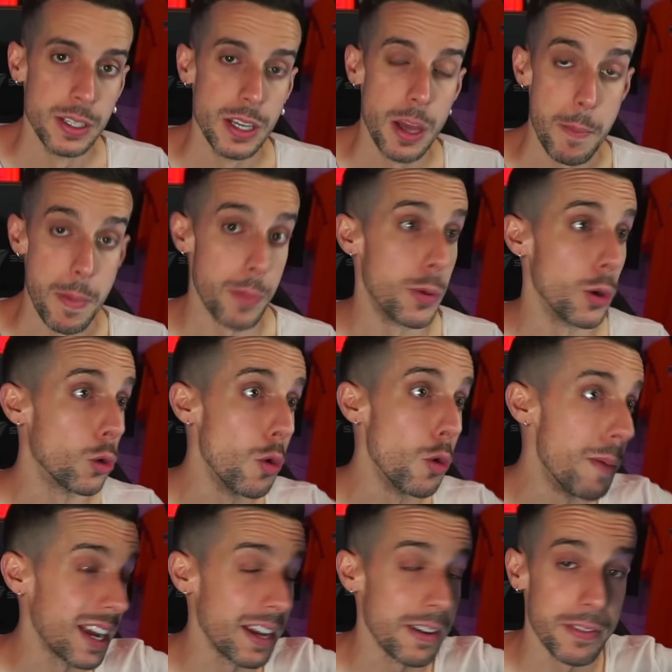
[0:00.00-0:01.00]
Me
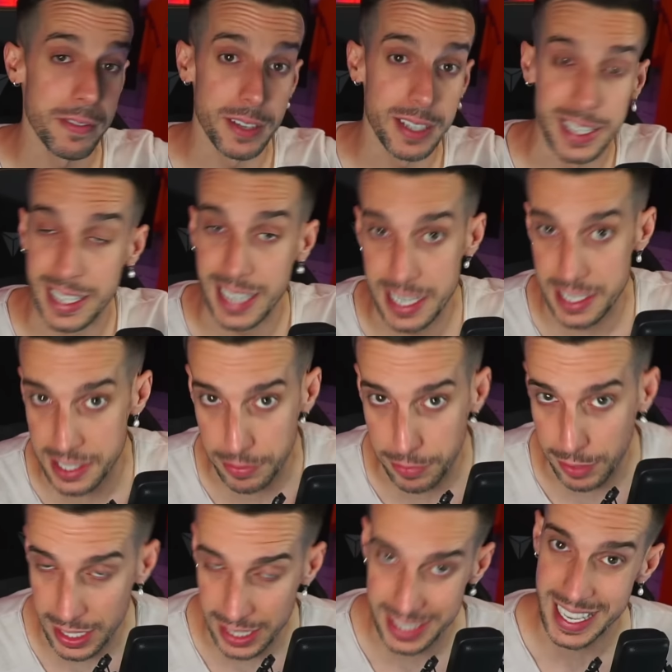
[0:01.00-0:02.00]
preocupa que, que Hansi
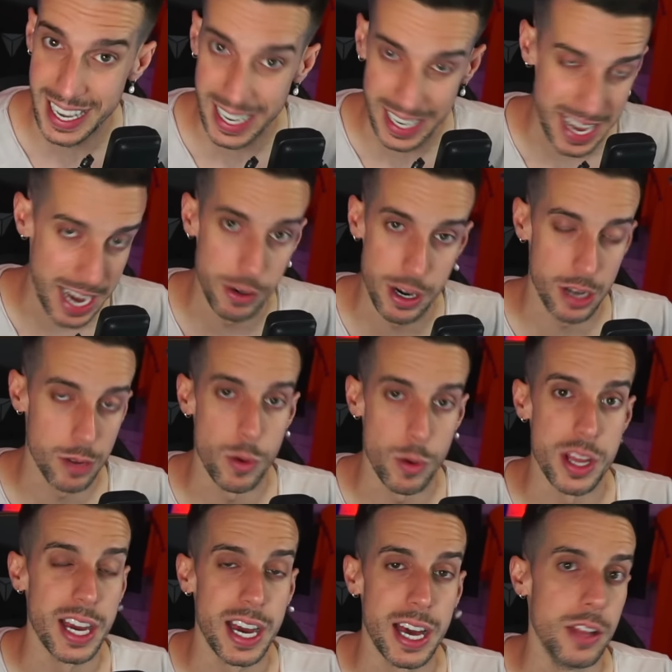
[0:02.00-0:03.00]
Flick llegue ahora como ha
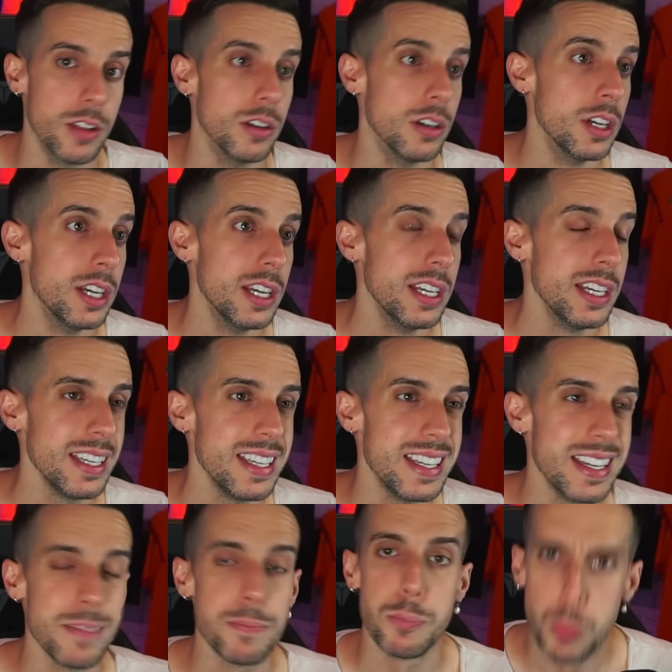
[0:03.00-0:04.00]
llegado
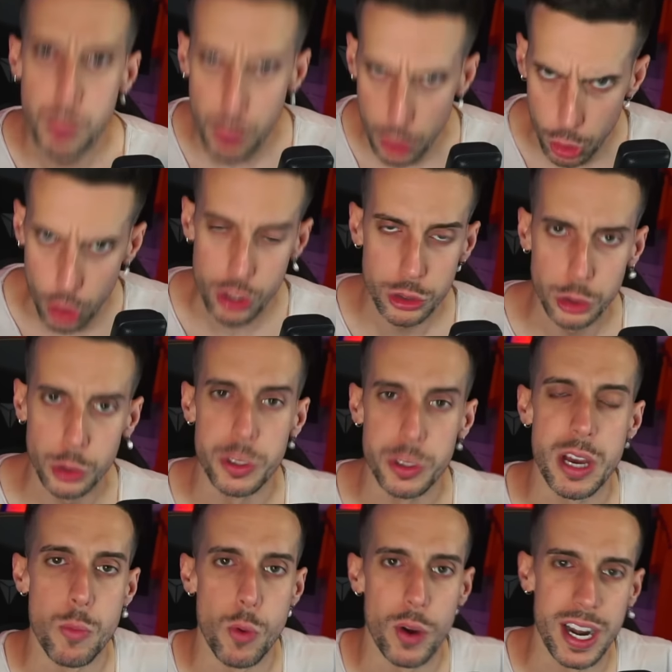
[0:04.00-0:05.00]
y construya
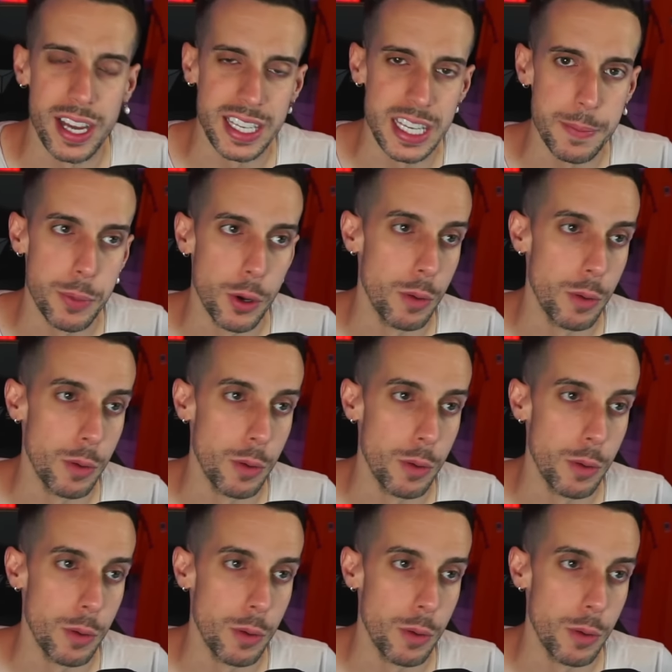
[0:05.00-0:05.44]
un buen equipo.